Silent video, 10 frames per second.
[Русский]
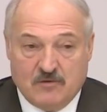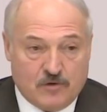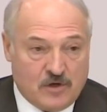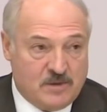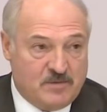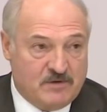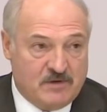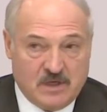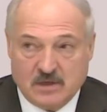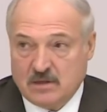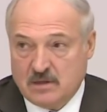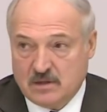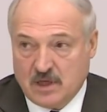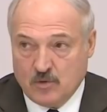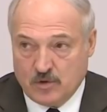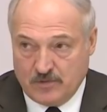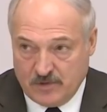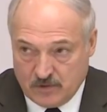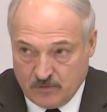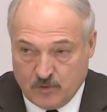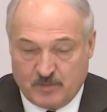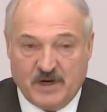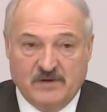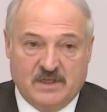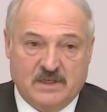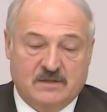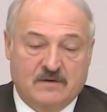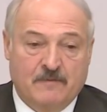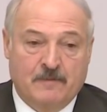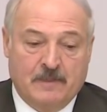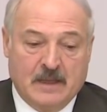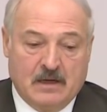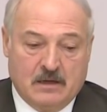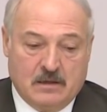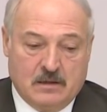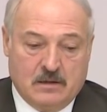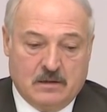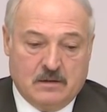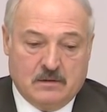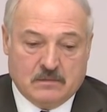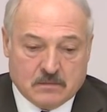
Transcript: Вроде бы вы на уровне двух правительств э,